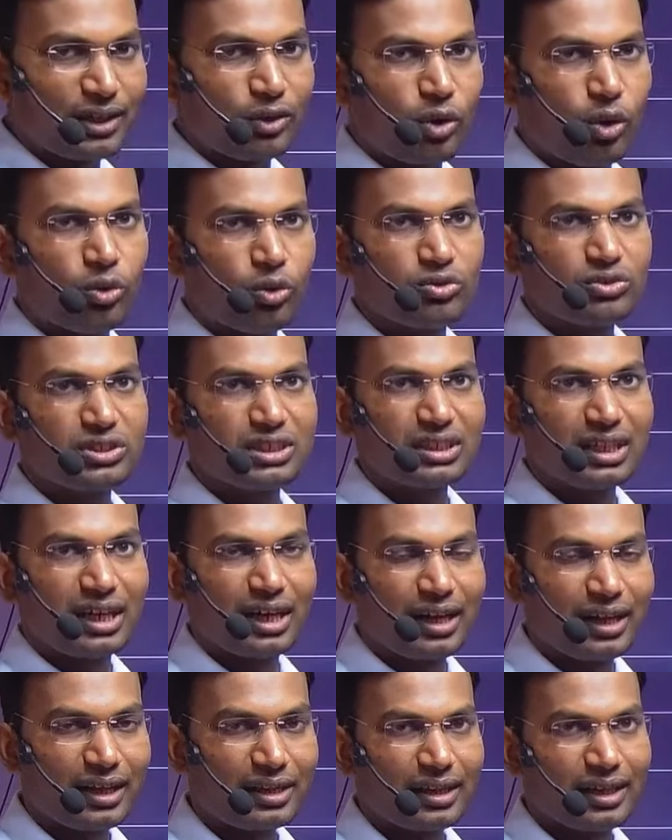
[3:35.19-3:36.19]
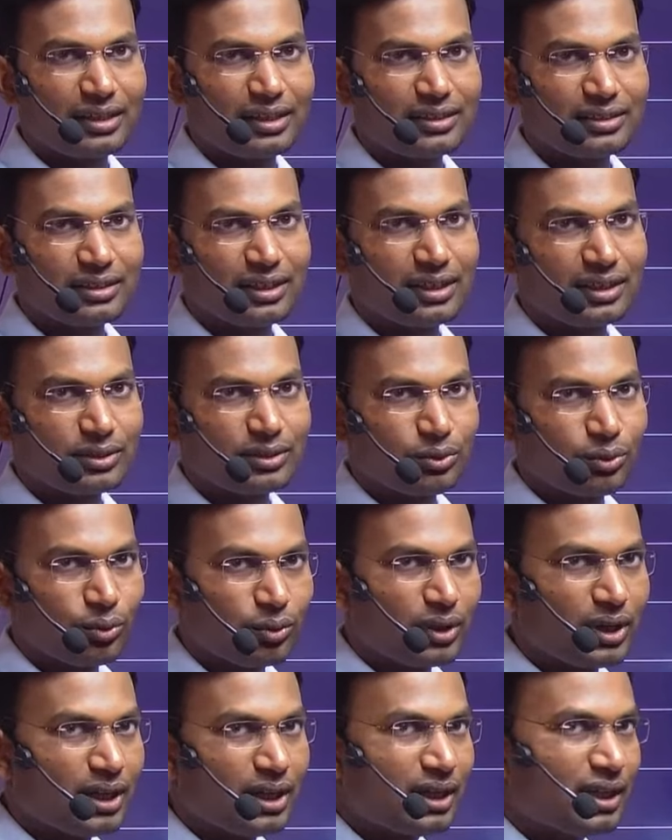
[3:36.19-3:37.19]
कौन से धारक अंतर्गत
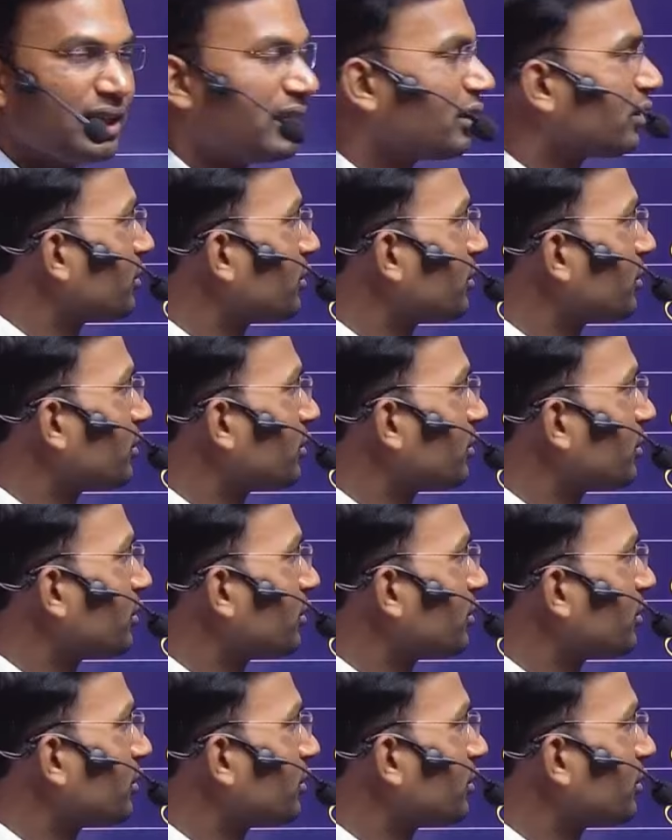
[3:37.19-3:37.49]
होगा तो